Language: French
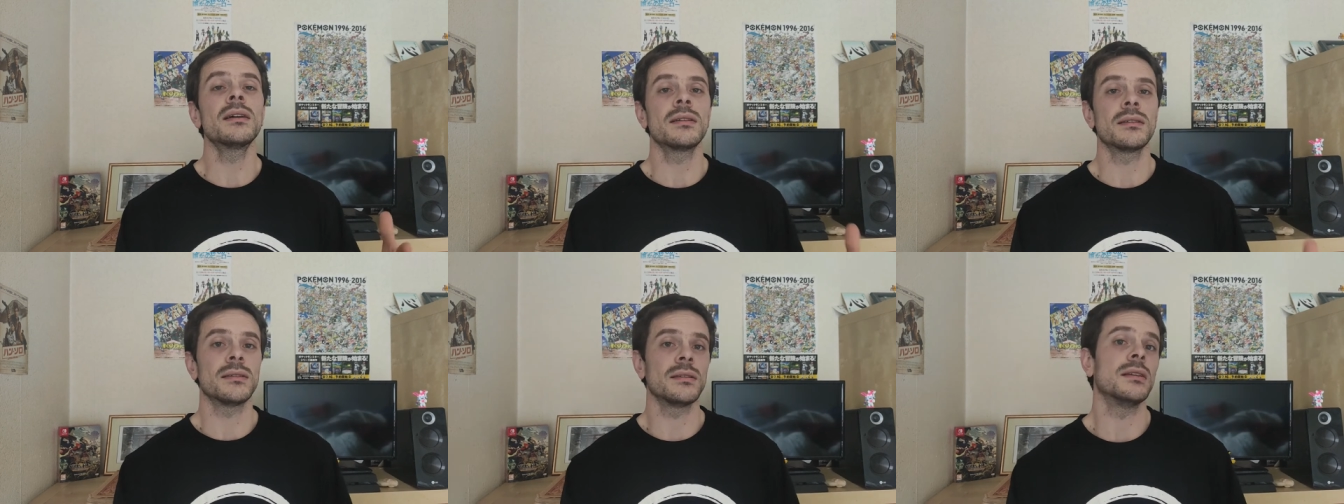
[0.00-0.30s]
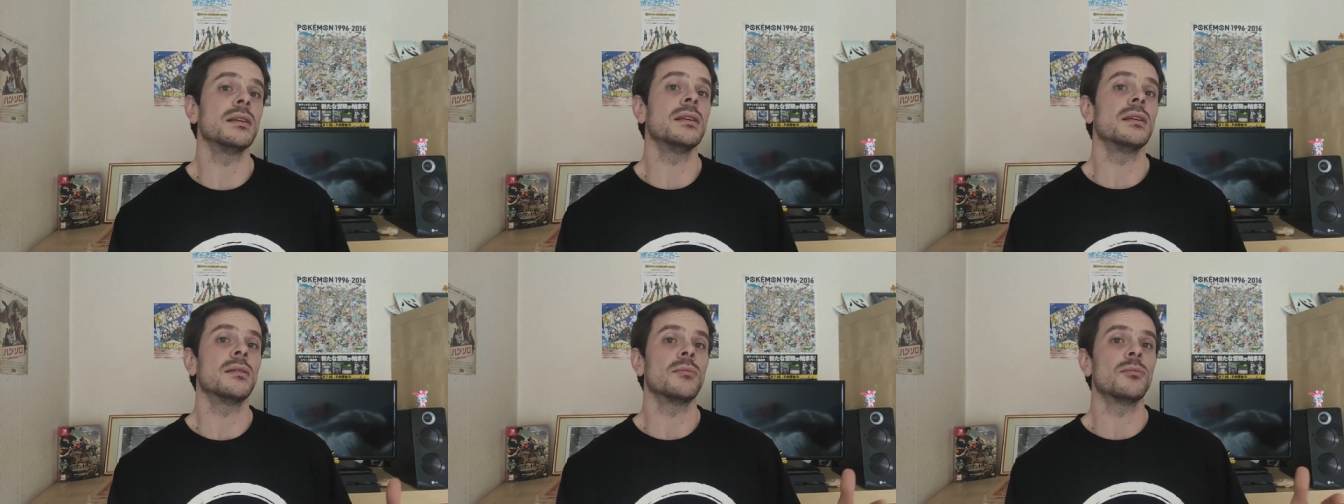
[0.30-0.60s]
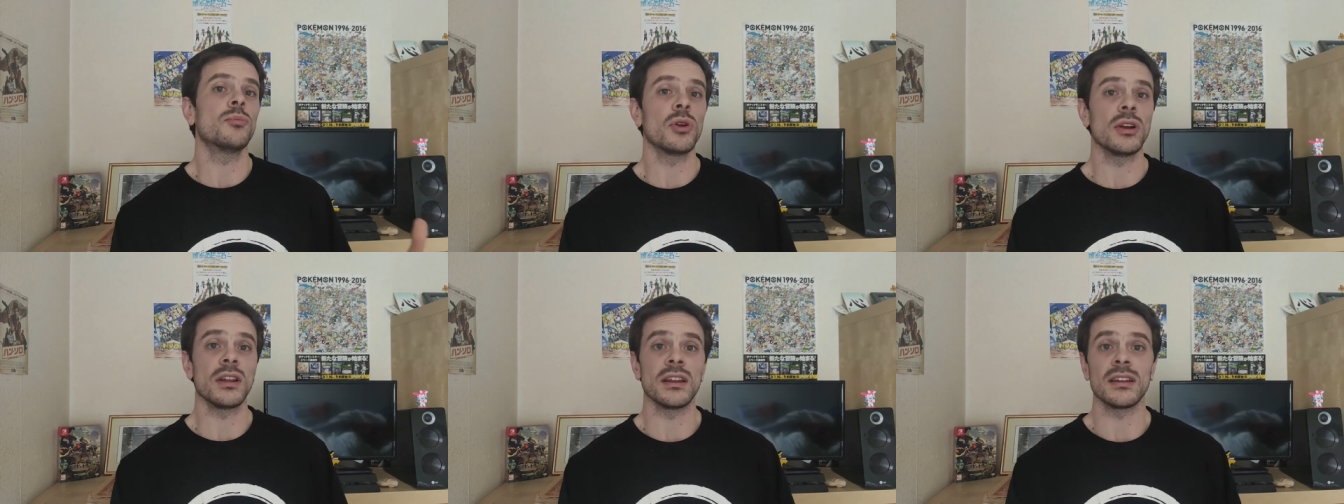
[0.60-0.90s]
des
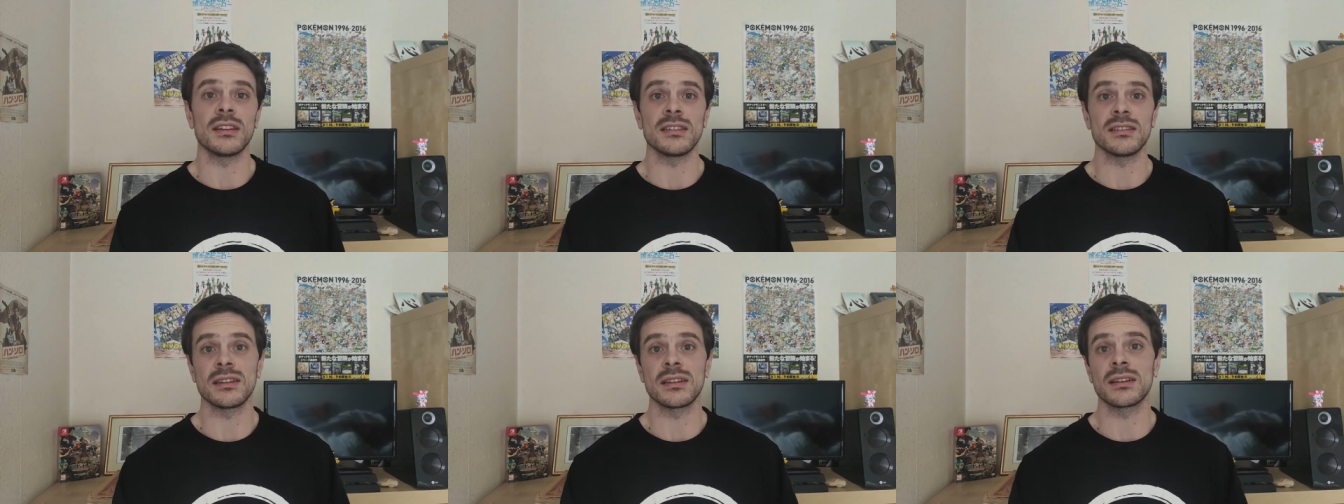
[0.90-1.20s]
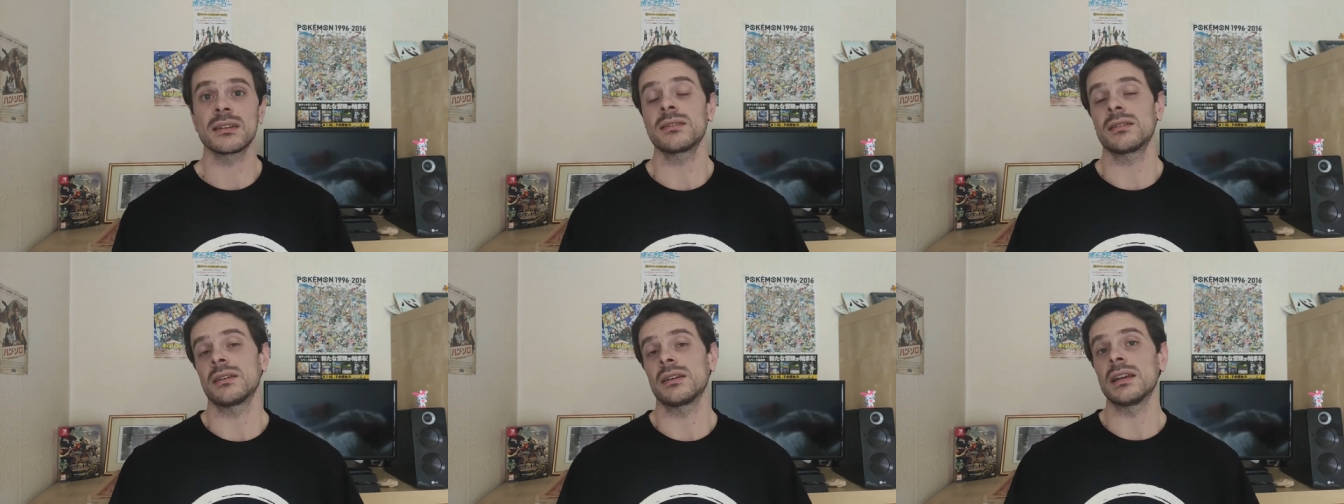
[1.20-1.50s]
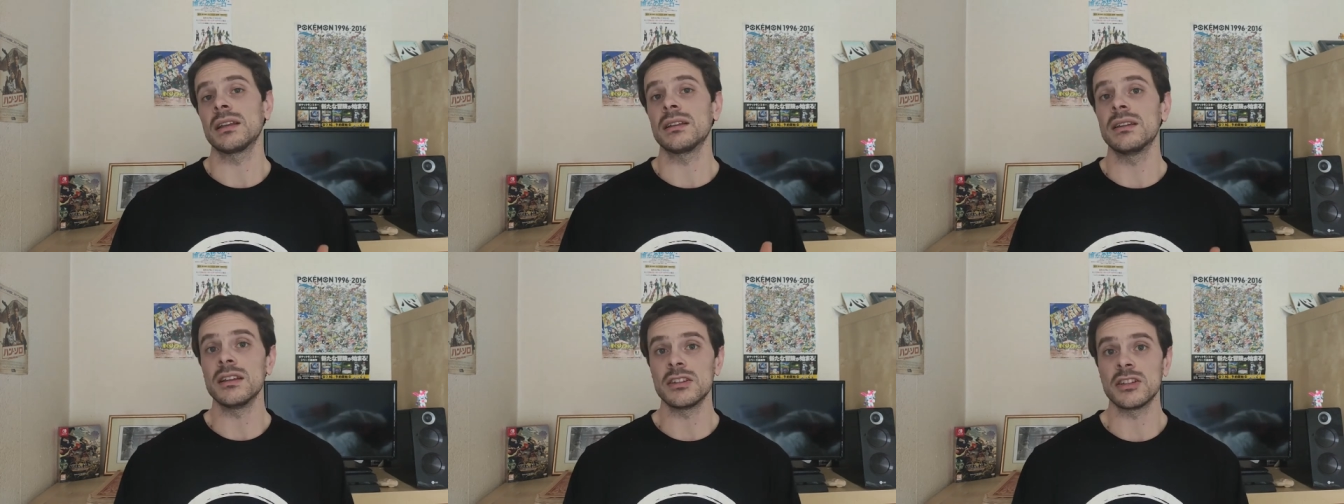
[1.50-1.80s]
Polynésiens
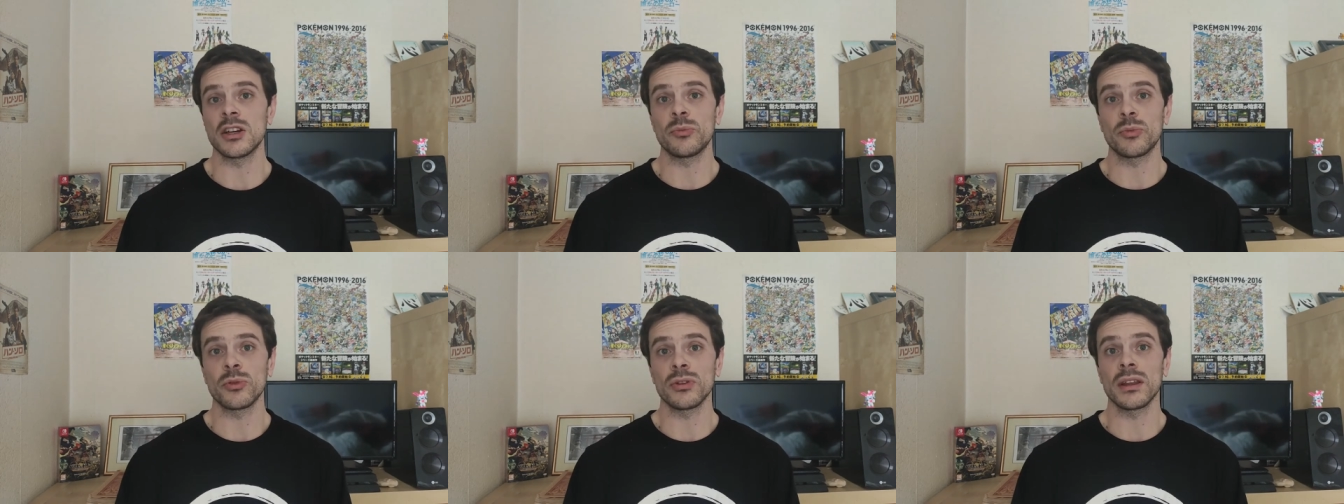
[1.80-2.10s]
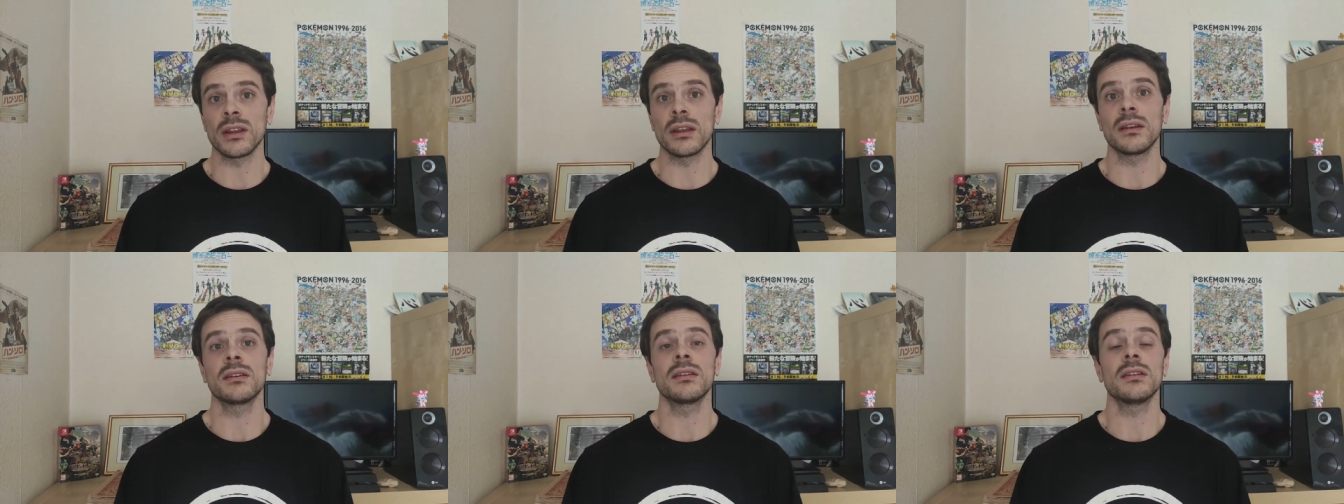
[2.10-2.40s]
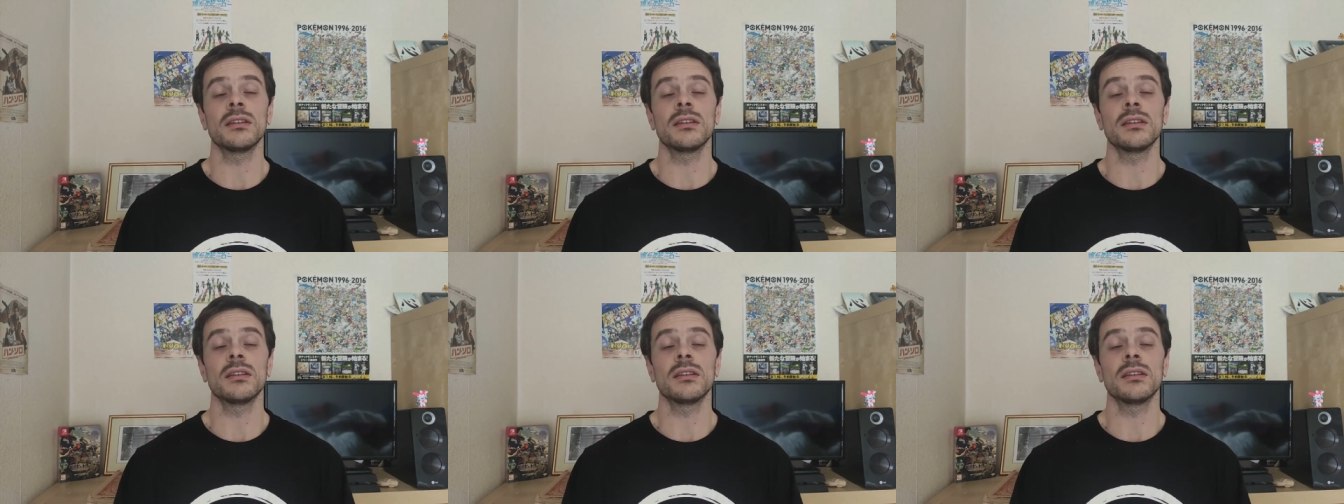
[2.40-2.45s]
et des Japonais,